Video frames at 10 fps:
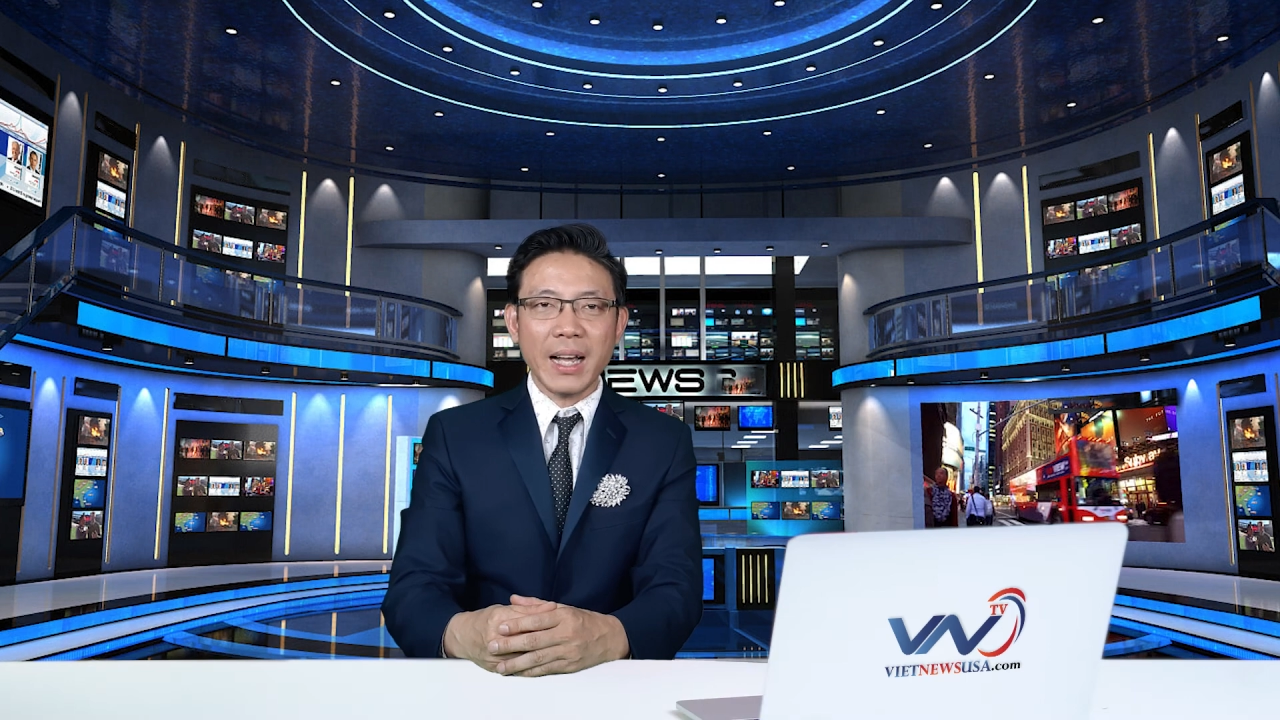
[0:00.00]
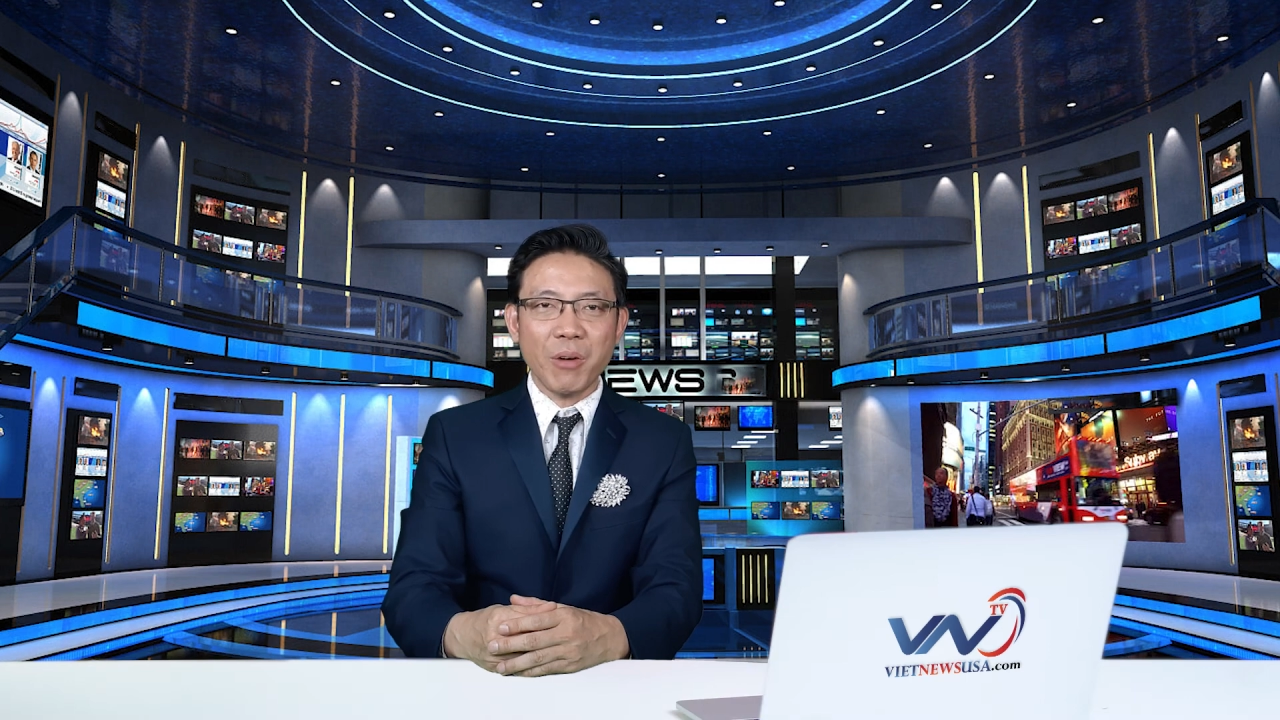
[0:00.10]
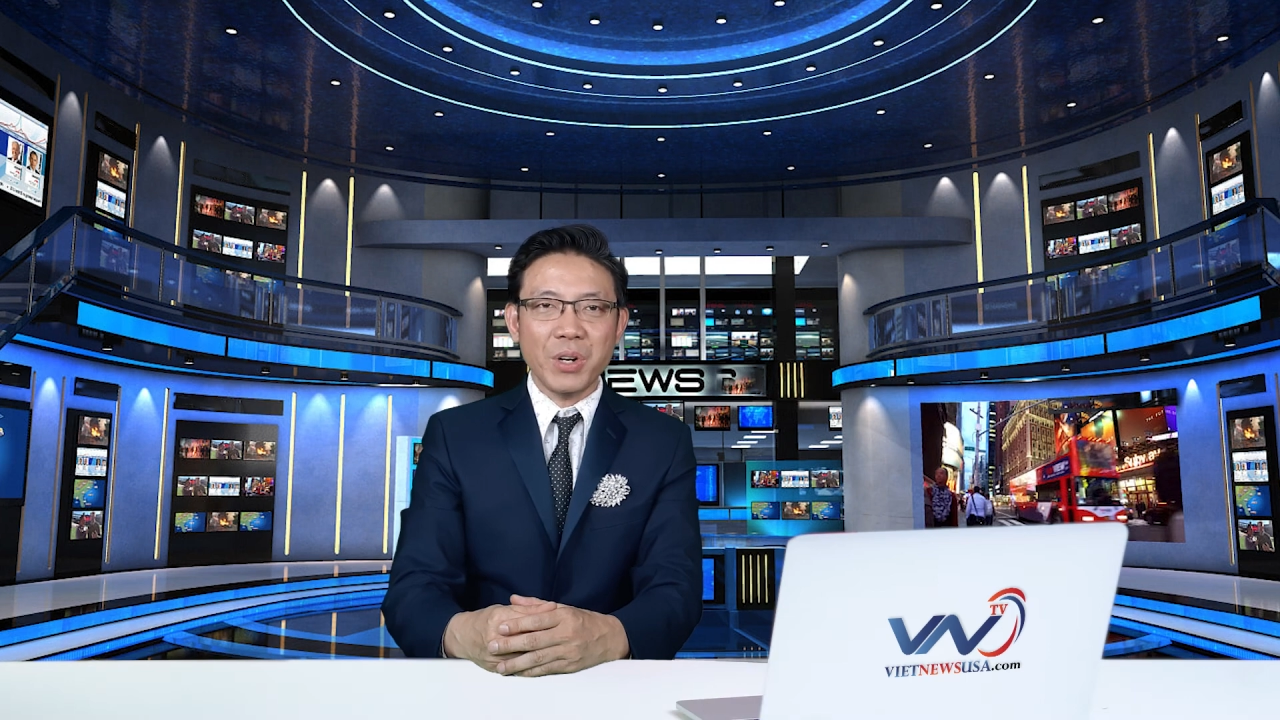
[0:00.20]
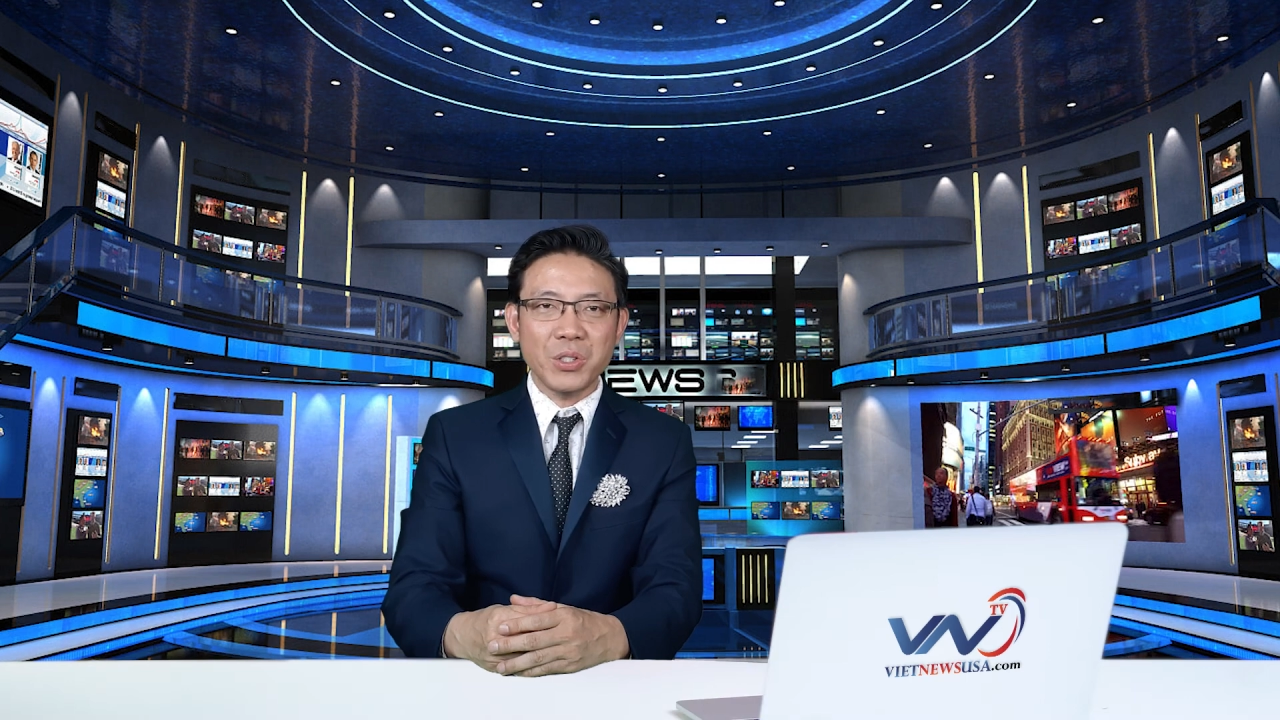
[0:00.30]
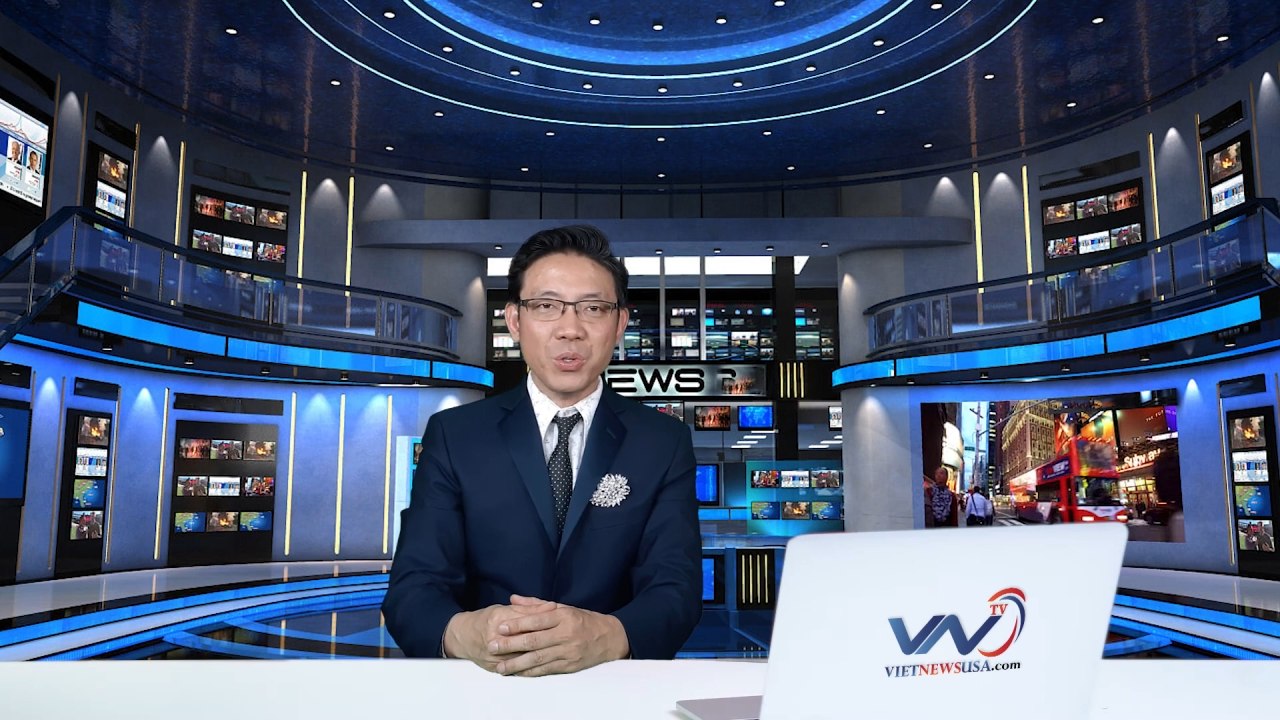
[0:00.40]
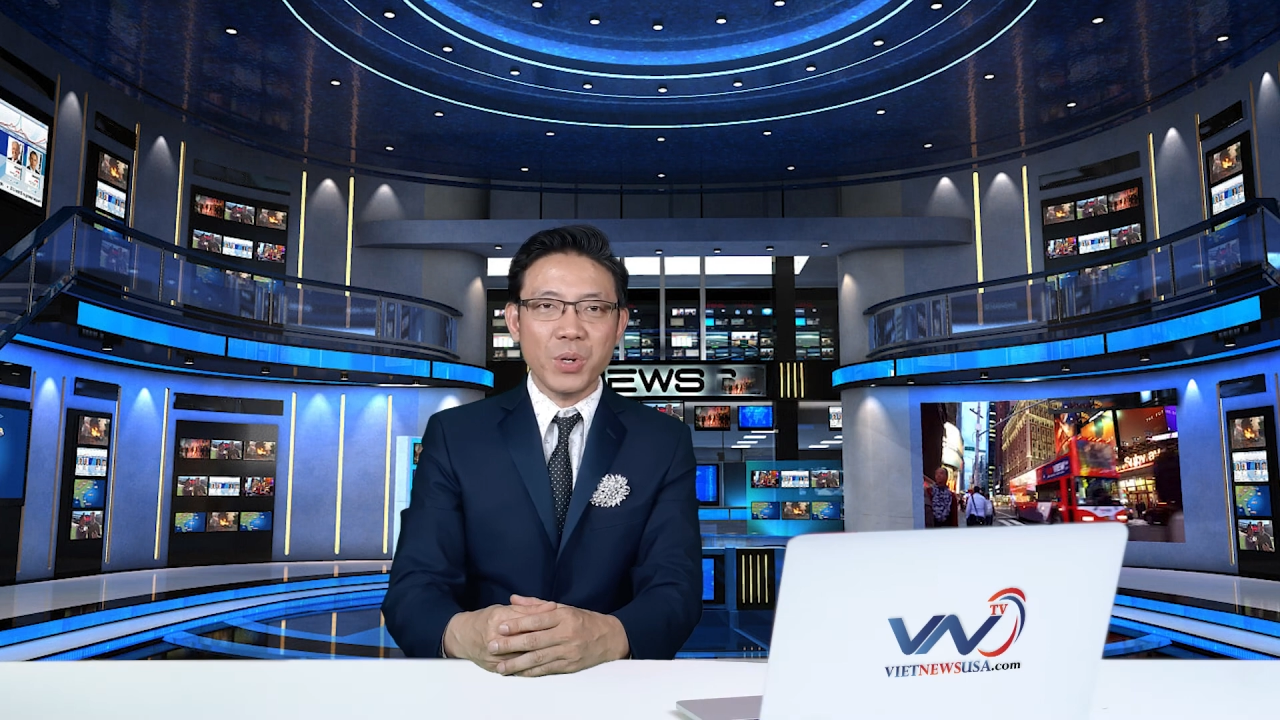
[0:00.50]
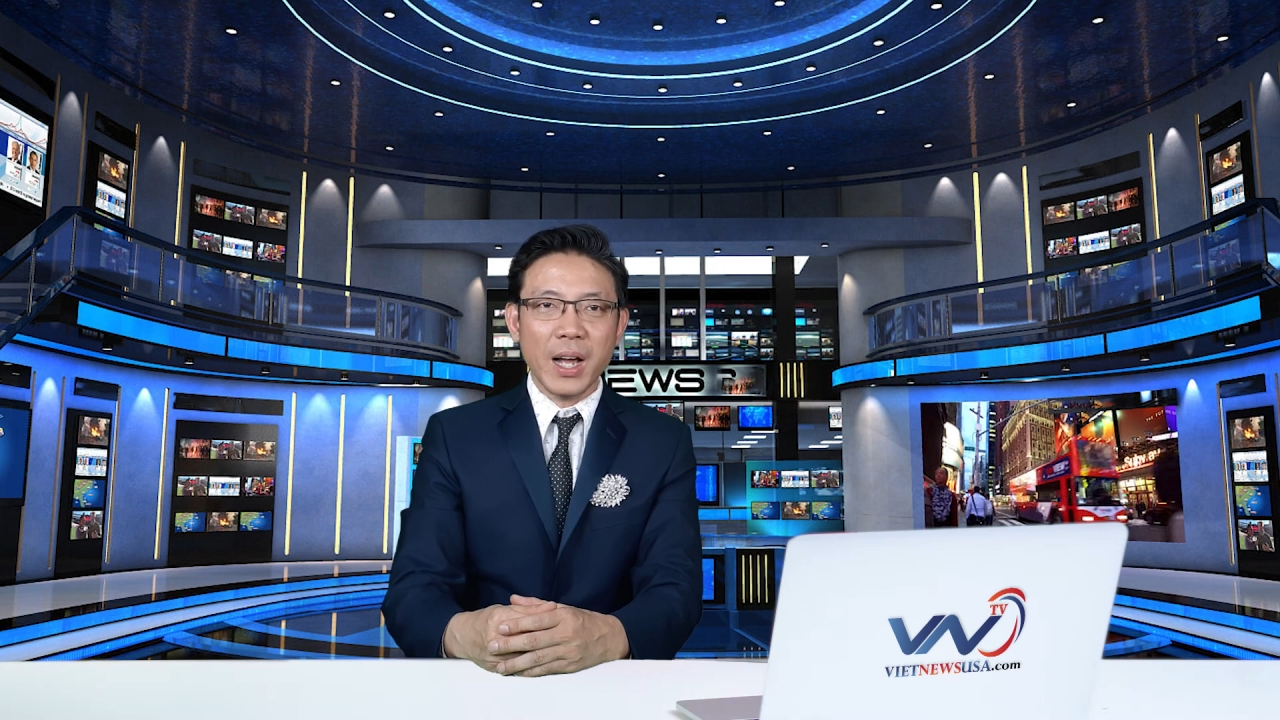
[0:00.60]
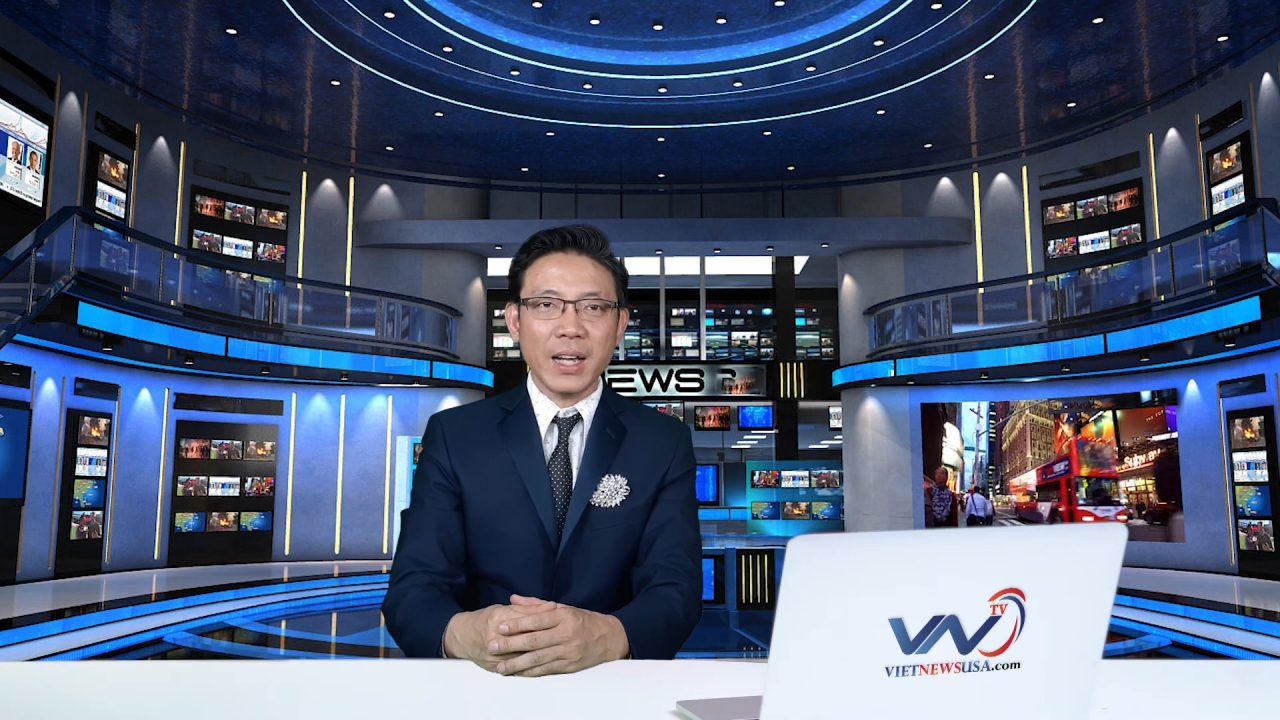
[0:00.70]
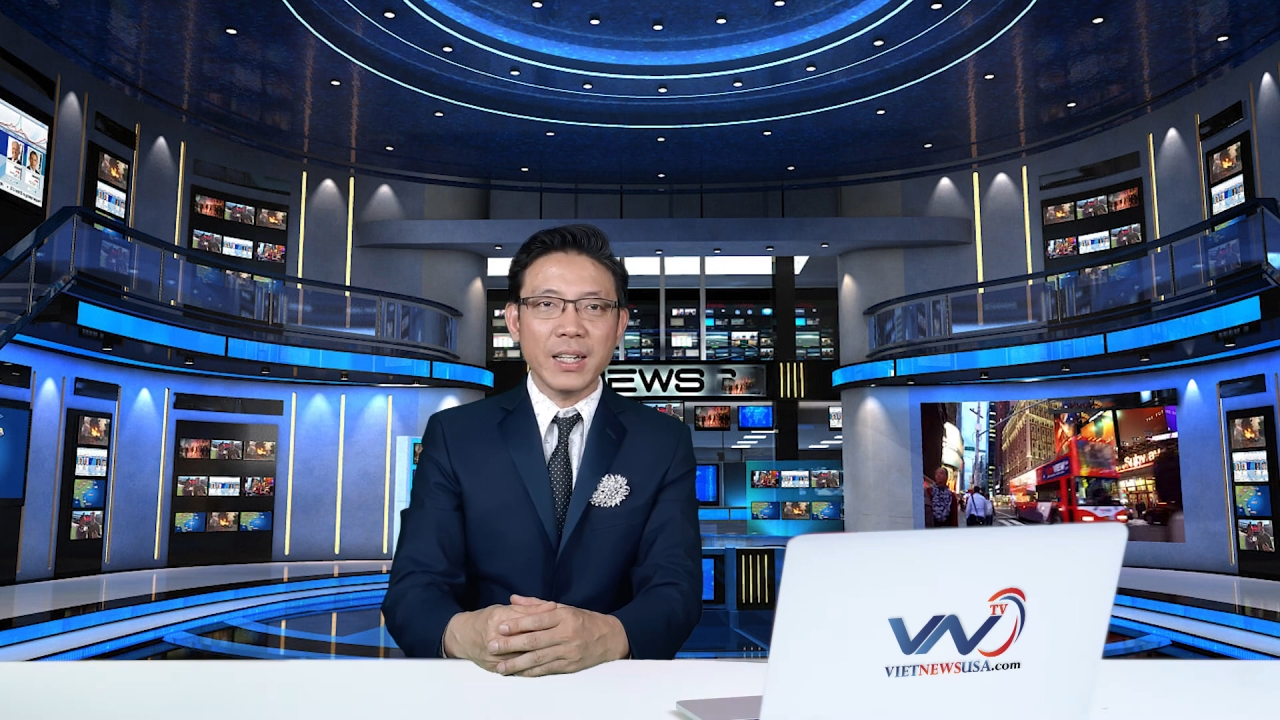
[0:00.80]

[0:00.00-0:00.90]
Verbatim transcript: Arizona,